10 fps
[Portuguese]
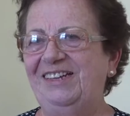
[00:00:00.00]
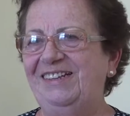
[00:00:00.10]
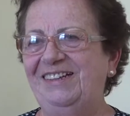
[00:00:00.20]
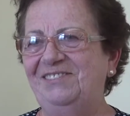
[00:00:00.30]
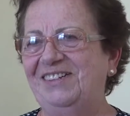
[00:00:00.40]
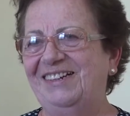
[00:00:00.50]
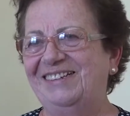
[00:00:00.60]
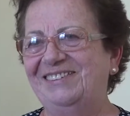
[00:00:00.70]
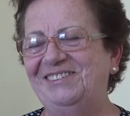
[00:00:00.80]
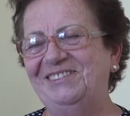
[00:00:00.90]
estava
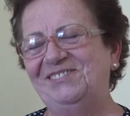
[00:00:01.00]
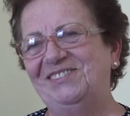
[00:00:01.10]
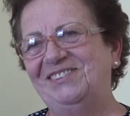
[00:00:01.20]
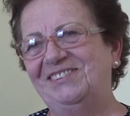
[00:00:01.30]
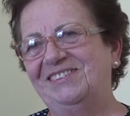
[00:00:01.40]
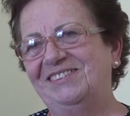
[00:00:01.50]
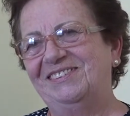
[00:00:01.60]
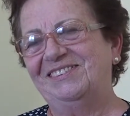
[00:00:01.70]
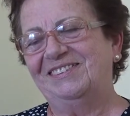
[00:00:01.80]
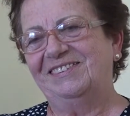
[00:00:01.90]
lá, todo mundo.
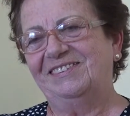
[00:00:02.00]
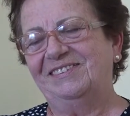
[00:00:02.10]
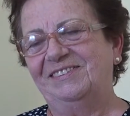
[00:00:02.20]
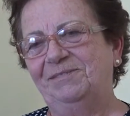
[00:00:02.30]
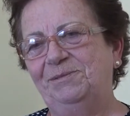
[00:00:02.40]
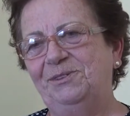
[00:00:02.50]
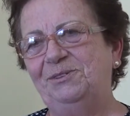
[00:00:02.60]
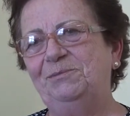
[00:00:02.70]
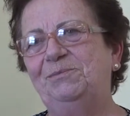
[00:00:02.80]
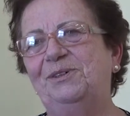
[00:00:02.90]

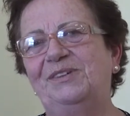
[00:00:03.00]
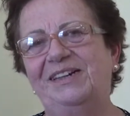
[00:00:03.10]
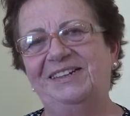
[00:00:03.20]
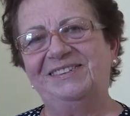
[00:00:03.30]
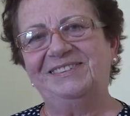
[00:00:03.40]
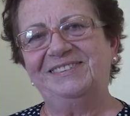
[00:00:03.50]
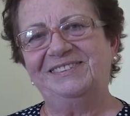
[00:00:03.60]
Muito bom, é. São